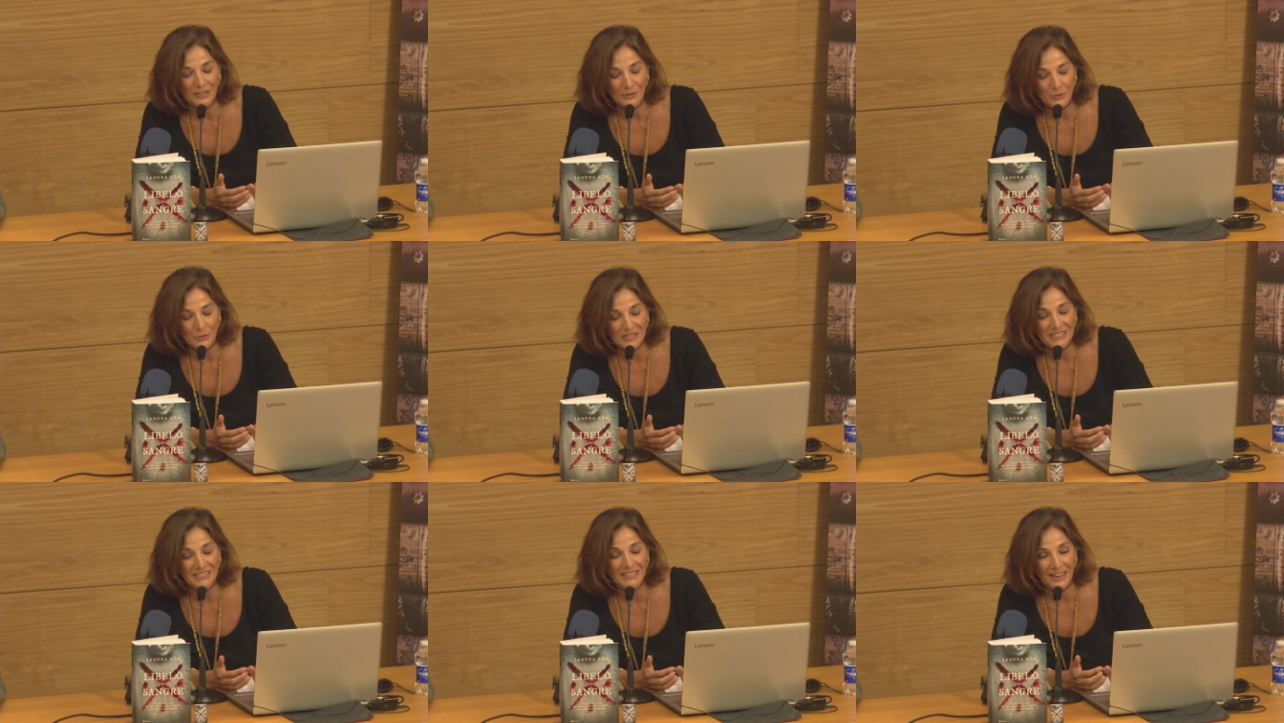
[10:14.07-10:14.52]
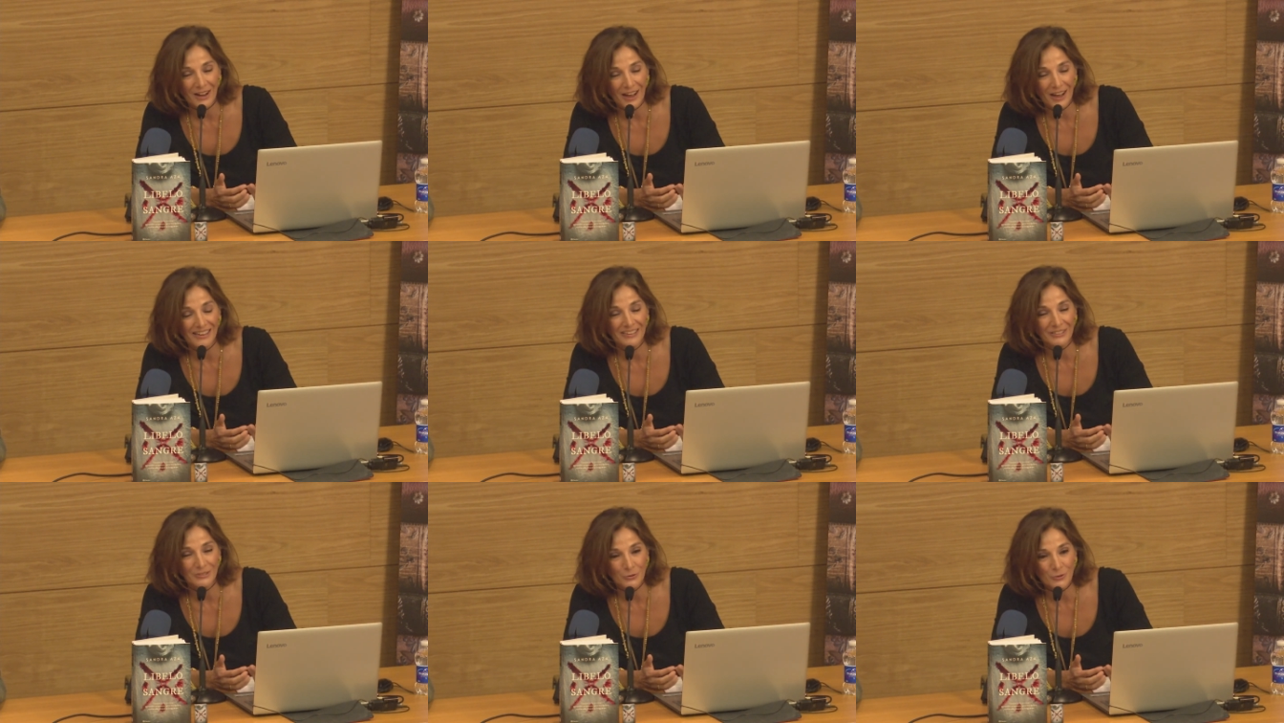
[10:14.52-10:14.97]
Que
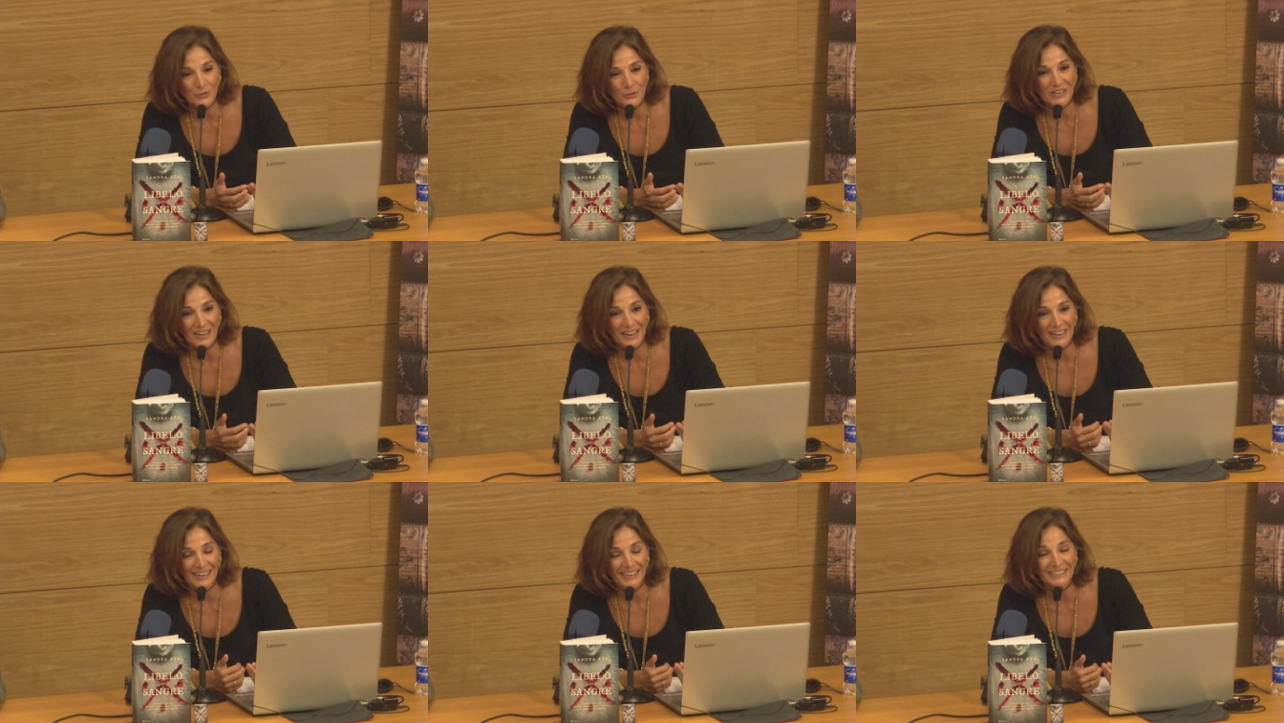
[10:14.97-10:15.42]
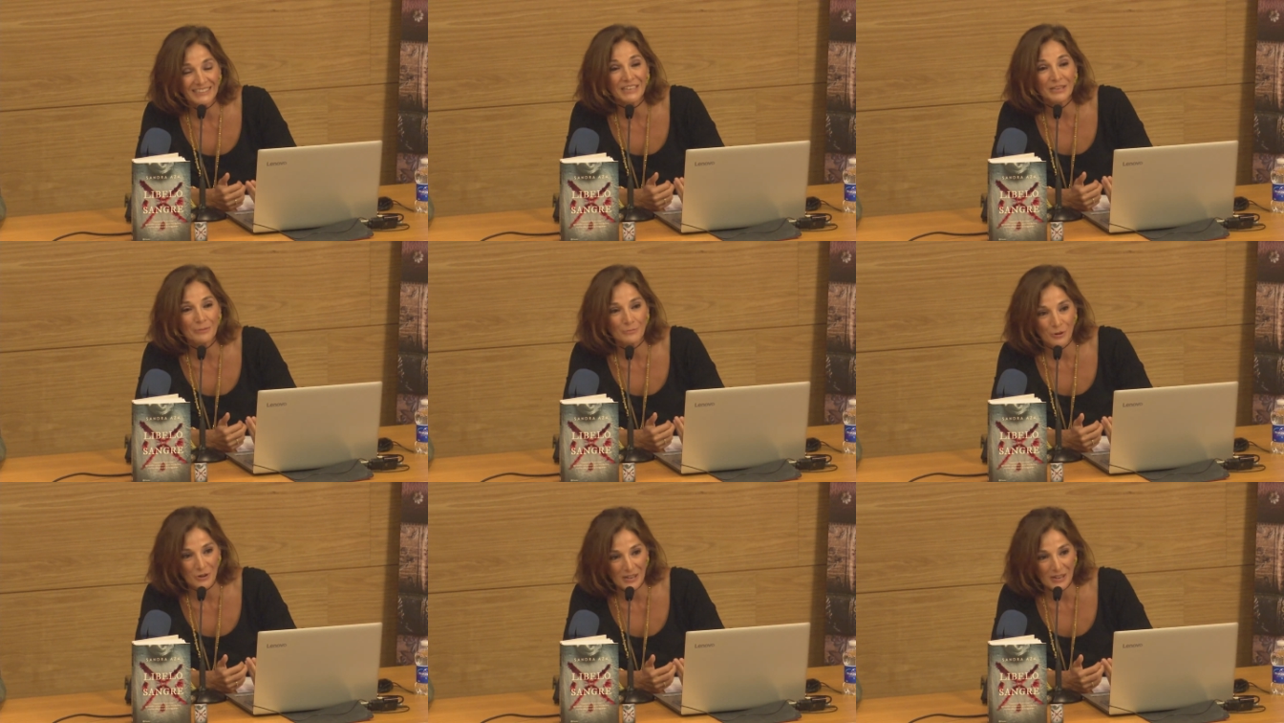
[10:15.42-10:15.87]
cuesta escucharlas
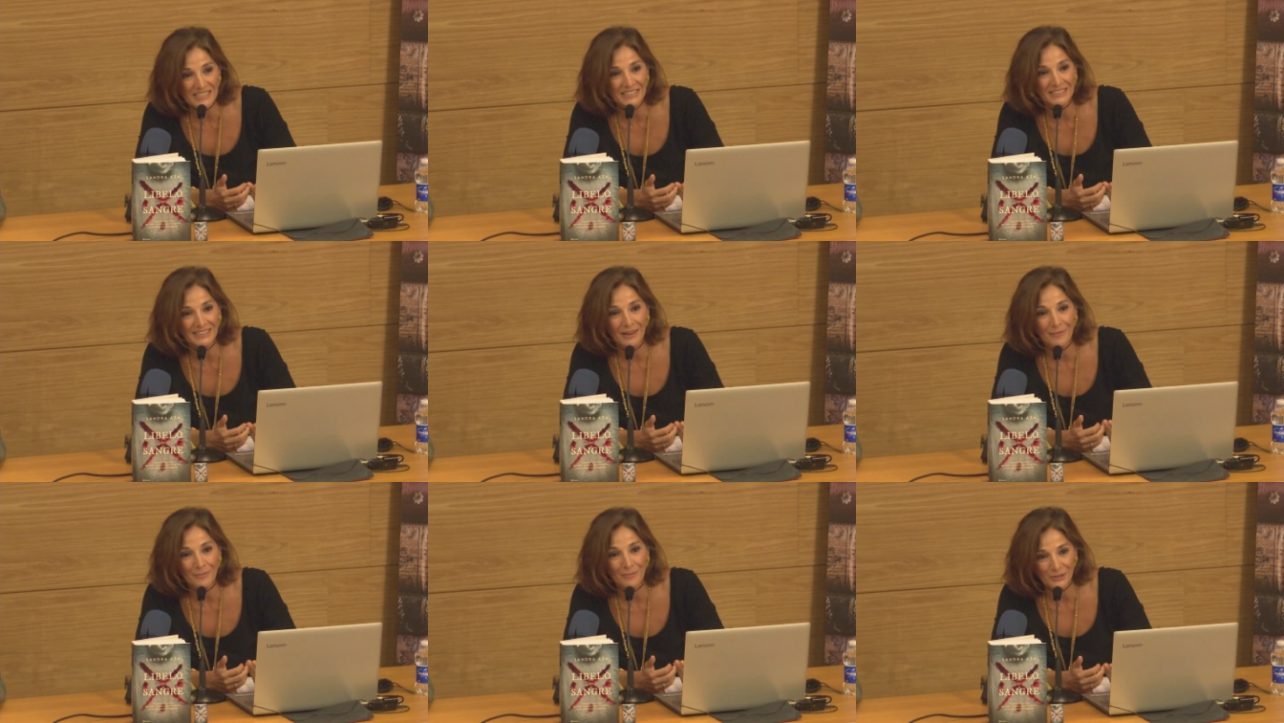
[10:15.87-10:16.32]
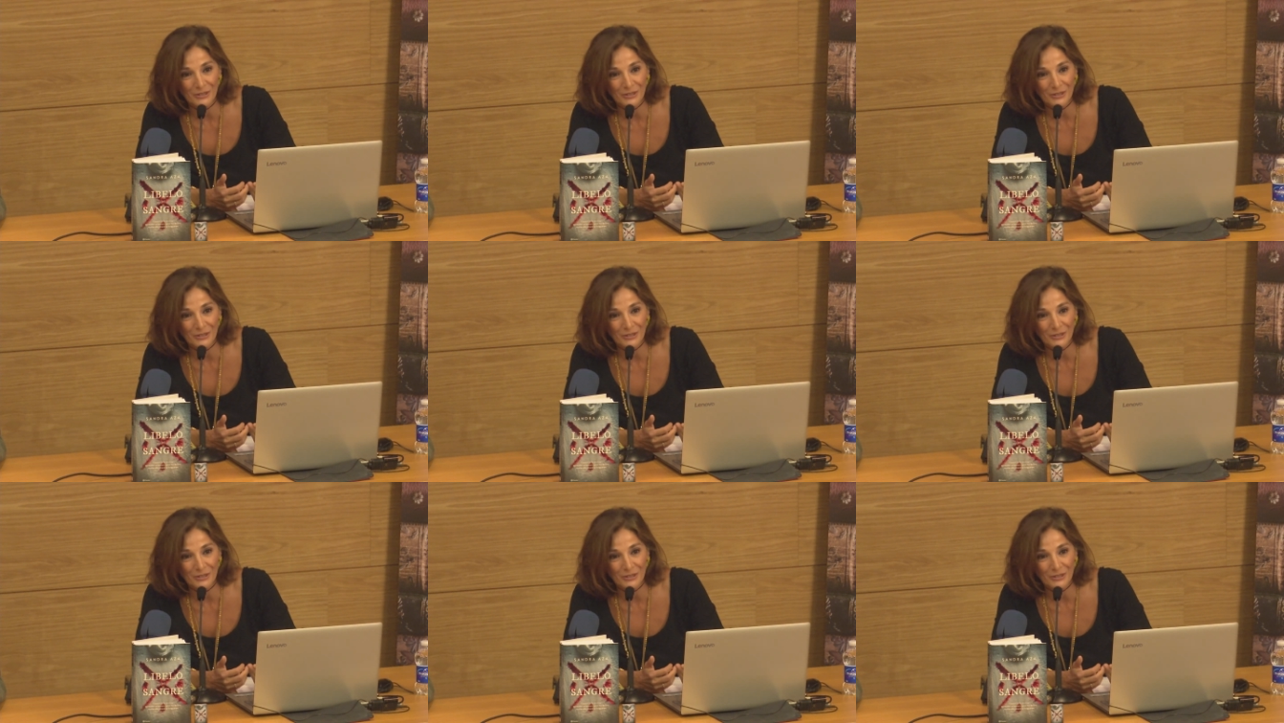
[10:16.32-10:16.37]
y molesta